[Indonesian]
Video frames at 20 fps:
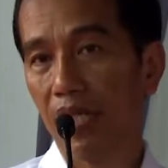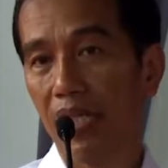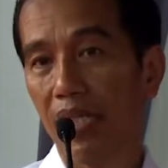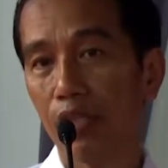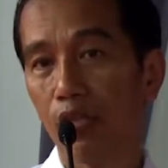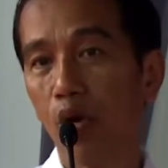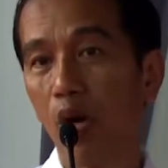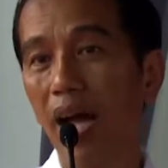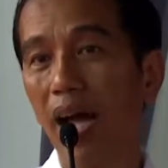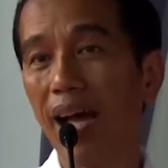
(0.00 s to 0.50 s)

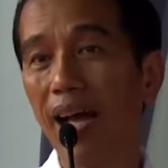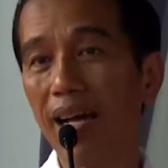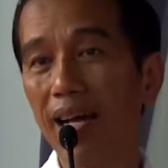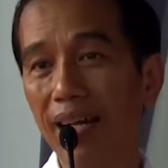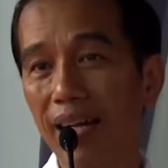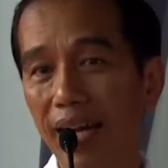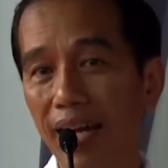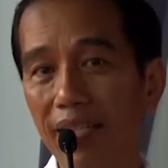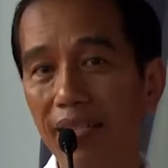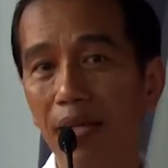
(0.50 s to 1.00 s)
Itu
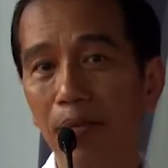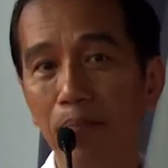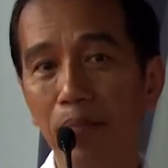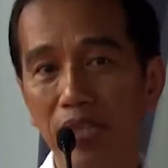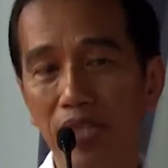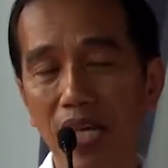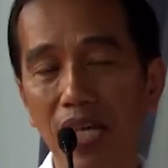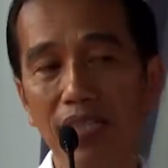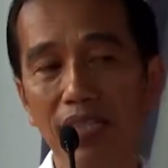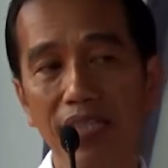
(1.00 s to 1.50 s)
angka yang
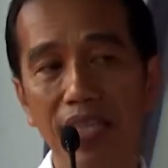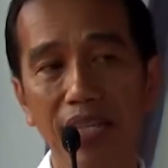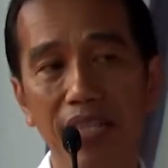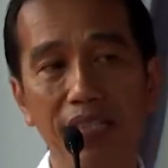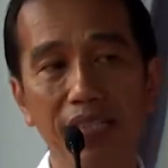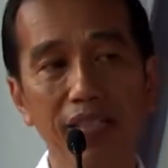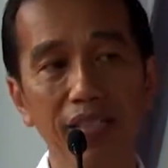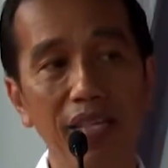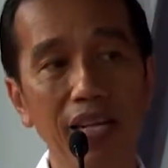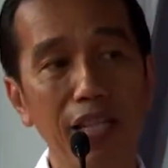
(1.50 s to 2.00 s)
besar
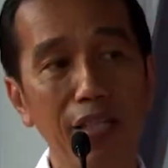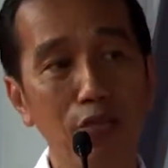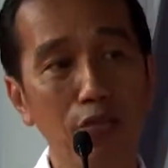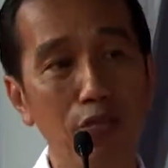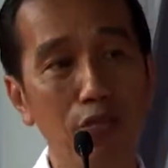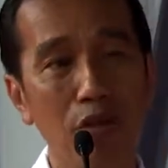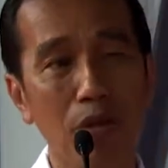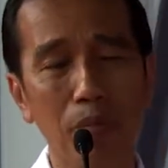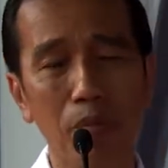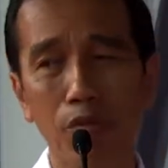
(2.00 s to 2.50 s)
sekali,
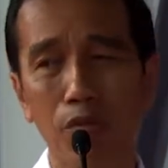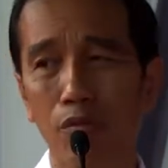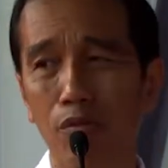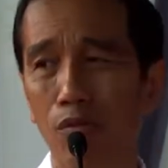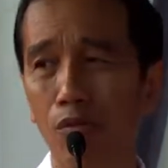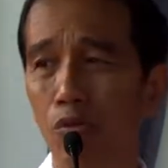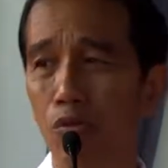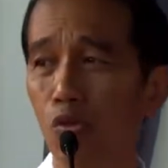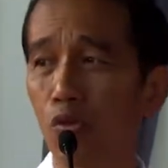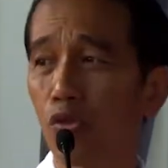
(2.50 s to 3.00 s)
127
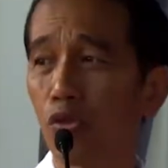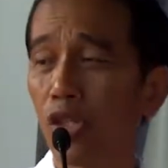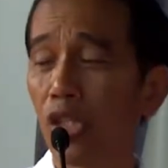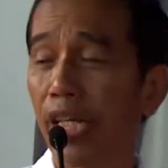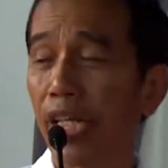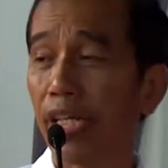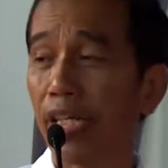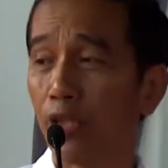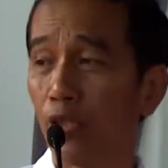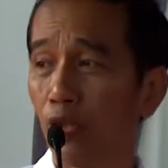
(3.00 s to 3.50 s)

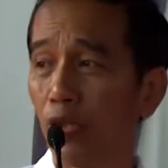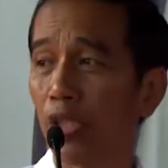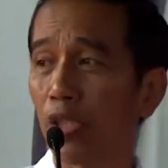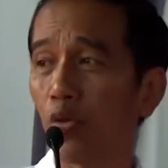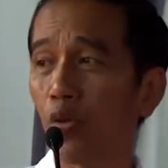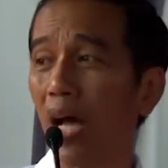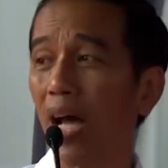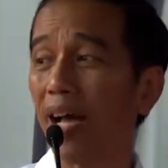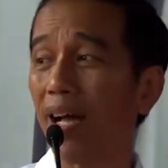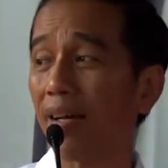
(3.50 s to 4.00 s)
triliun
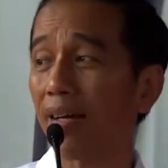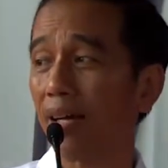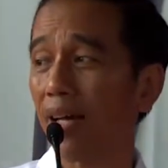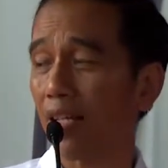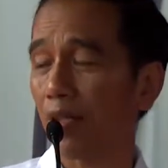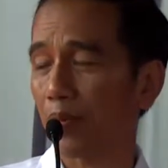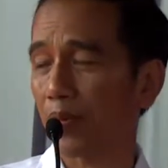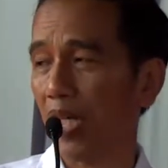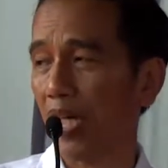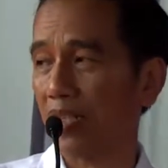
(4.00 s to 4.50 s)
itu angka
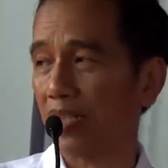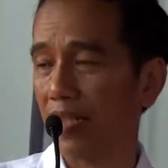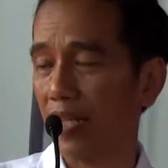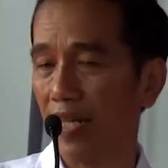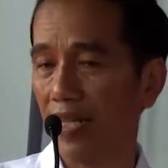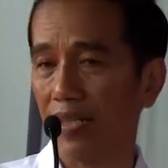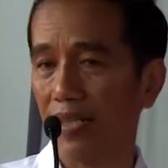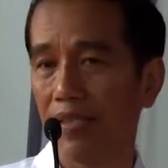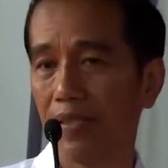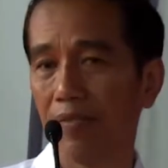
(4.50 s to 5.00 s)
yang besar
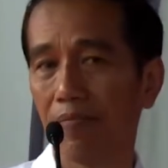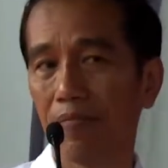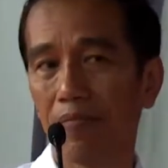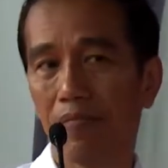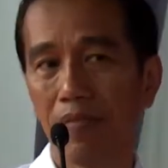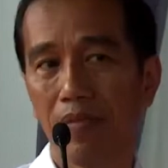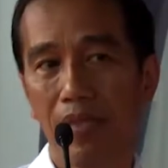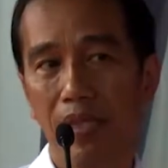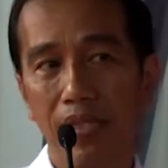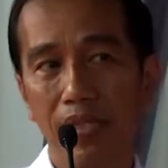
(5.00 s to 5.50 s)
sekali.
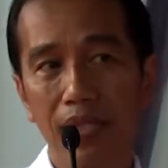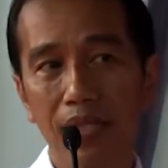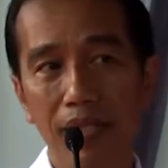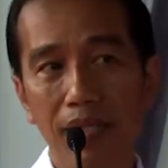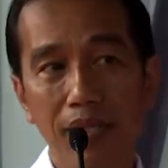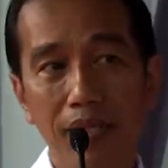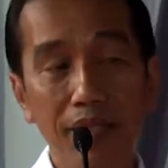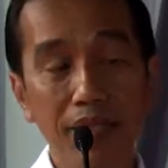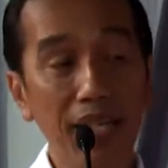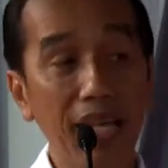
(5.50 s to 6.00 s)

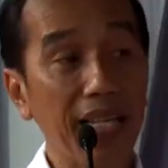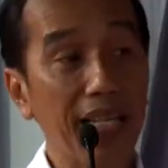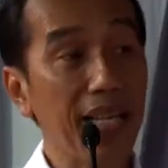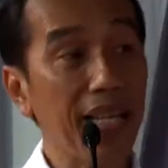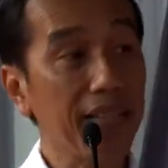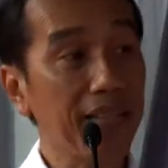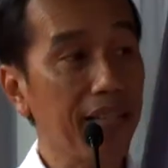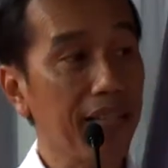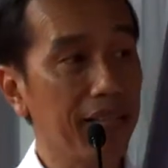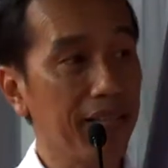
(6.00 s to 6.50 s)

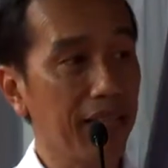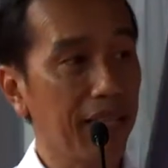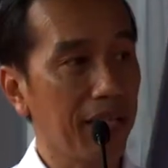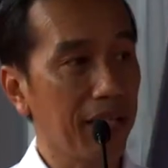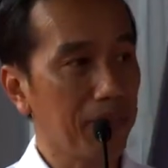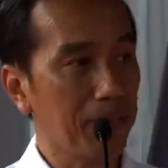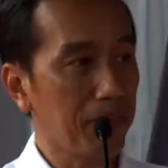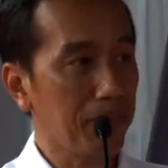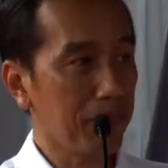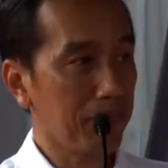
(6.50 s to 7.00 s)
Saya titip,